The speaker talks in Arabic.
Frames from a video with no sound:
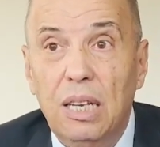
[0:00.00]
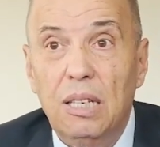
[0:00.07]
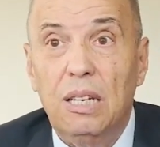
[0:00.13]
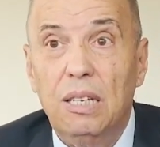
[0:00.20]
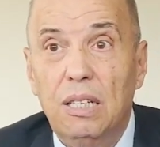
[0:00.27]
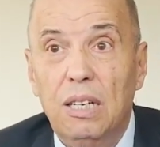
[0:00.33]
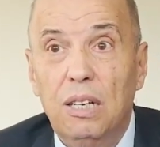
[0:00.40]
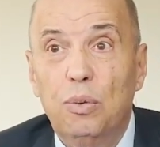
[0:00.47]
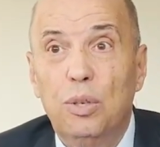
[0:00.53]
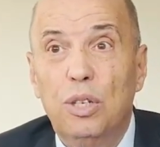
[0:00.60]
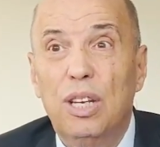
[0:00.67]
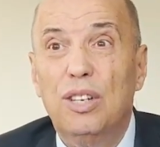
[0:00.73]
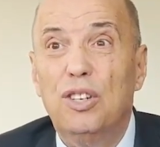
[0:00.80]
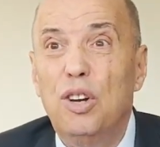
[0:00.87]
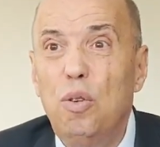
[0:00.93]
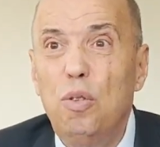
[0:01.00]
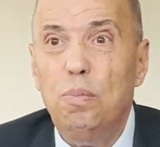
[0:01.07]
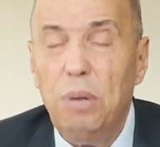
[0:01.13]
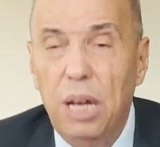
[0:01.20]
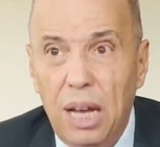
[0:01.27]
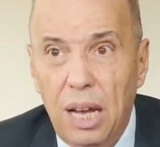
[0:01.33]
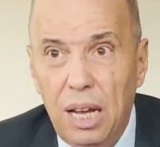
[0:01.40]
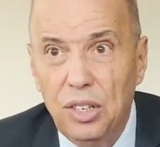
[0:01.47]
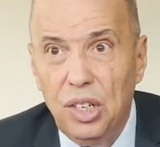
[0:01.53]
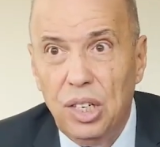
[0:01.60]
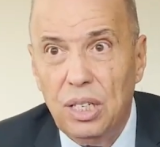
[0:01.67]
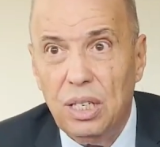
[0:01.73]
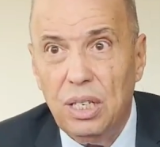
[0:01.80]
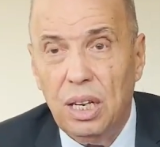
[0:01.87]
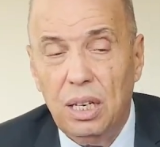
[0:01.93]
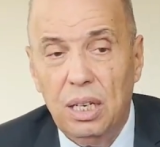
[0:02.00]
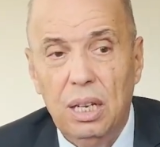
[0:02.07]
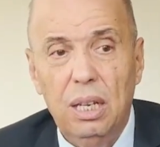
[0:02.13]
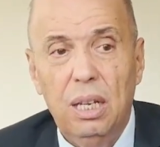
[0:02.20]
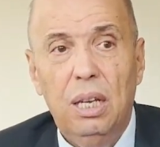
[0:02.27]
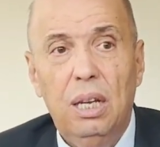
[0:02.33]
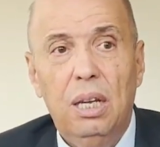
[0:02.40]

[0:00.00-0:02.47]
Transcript: أساسية والتجاوب مع حاجه الساكنة